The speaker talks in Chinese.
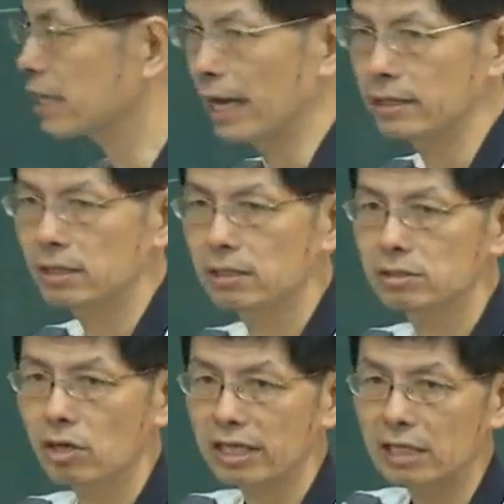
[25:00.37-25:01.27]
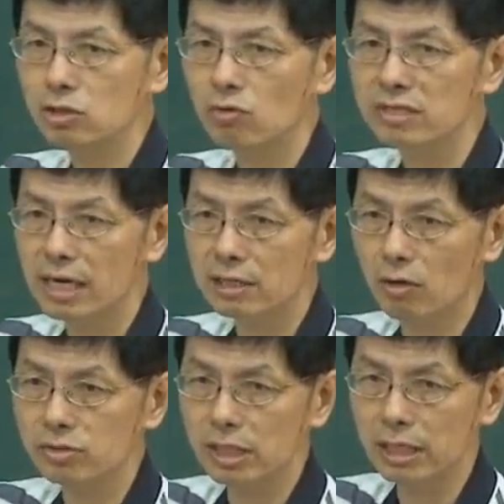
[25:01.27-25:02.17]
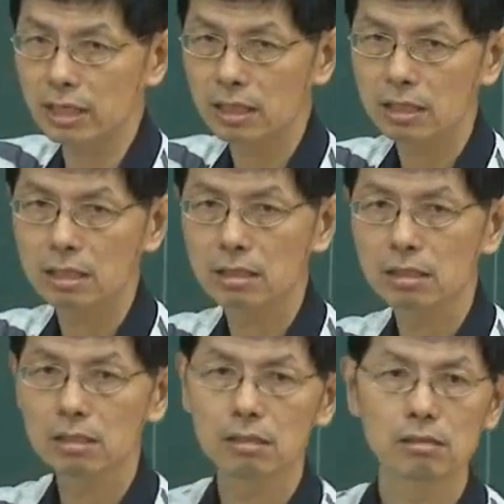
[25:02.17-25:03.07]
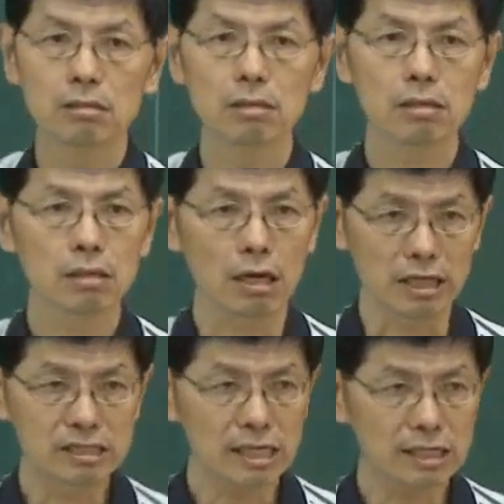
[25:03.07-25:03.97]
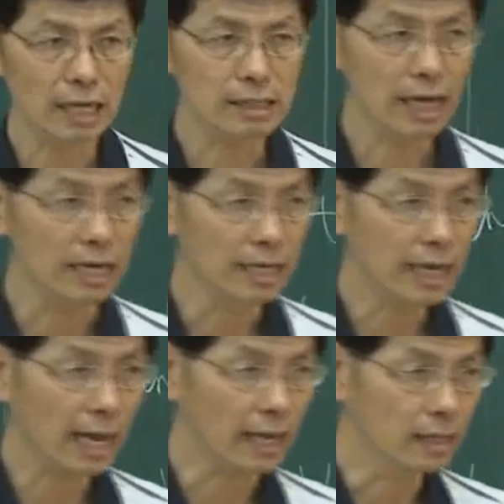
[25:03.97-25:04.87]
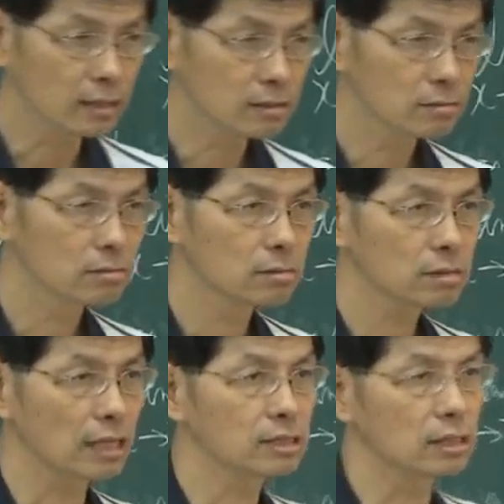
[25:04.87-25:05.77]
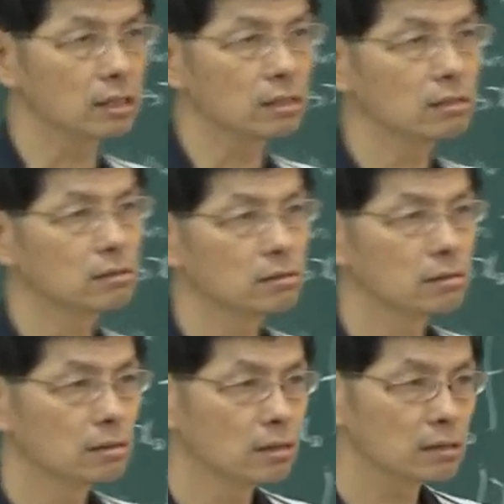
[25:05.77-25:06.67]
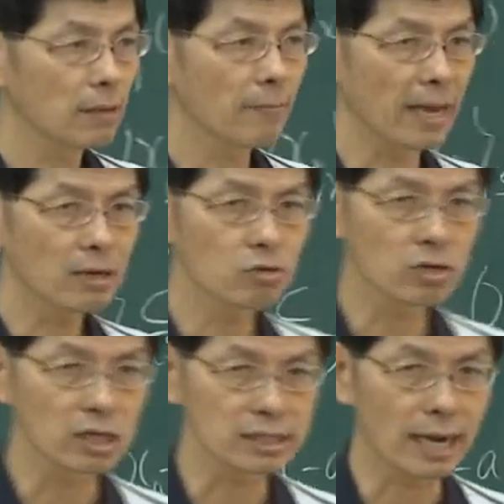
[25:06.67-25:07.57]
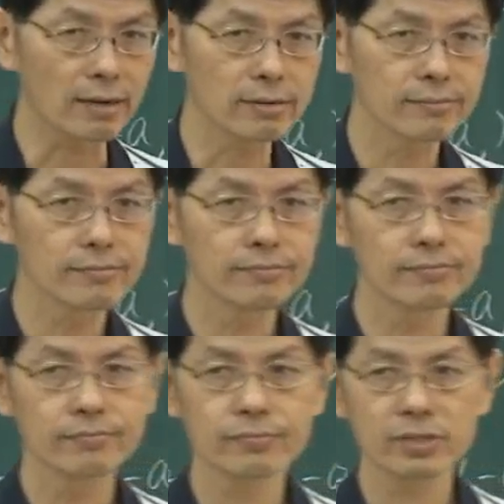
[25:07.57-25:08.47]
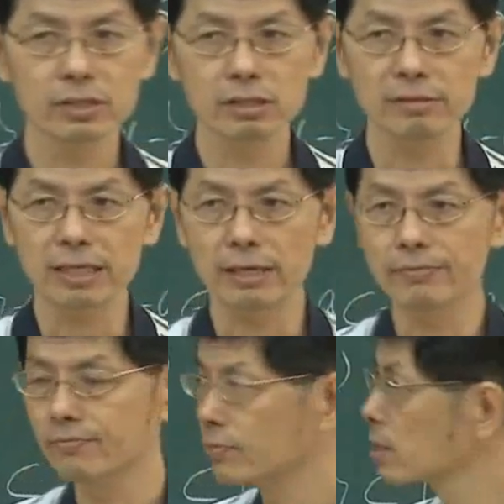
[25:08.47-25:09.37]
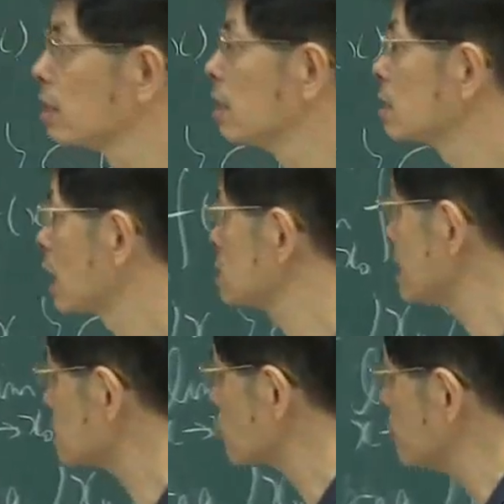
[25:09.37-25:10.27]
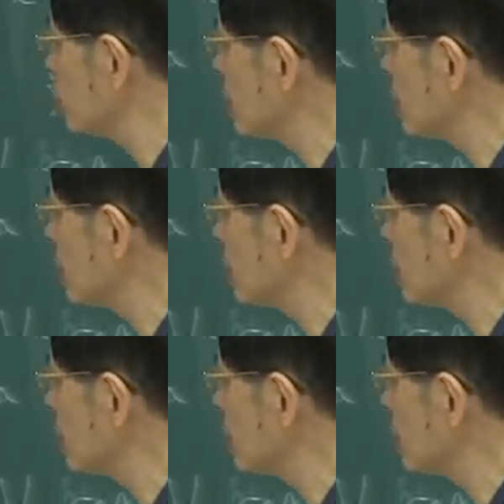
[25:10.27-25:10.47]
个点，所以它中间的东西。可能荡的很厉害，但是它没路可逃，是不是？那相对